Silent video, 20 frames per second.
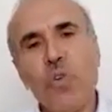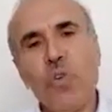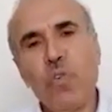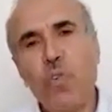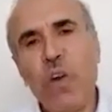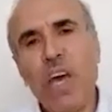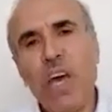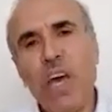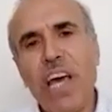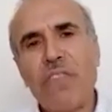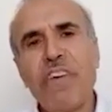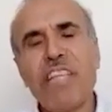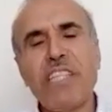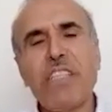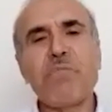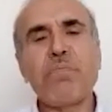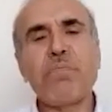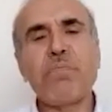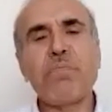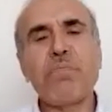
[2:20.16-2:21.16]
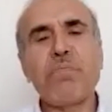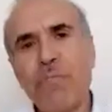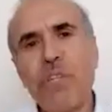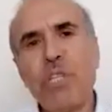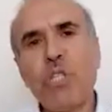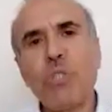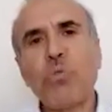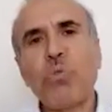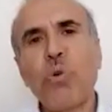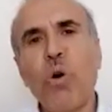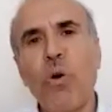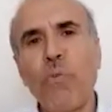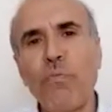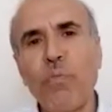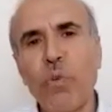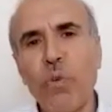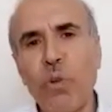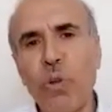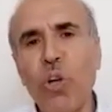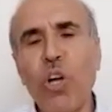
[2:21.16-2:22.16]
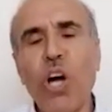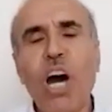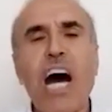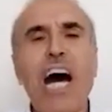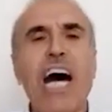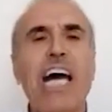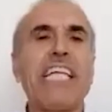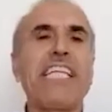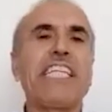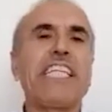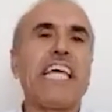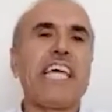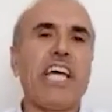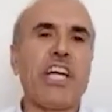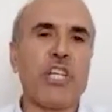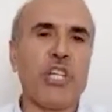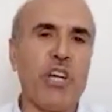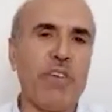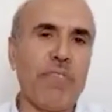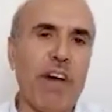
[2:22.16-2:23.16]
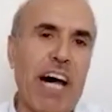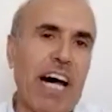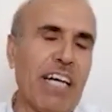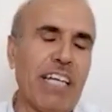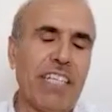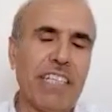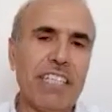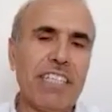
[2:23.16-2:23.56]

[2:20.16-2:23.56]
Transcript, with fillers: ve efendim dolayısıyla bir topluluk halinde yaşama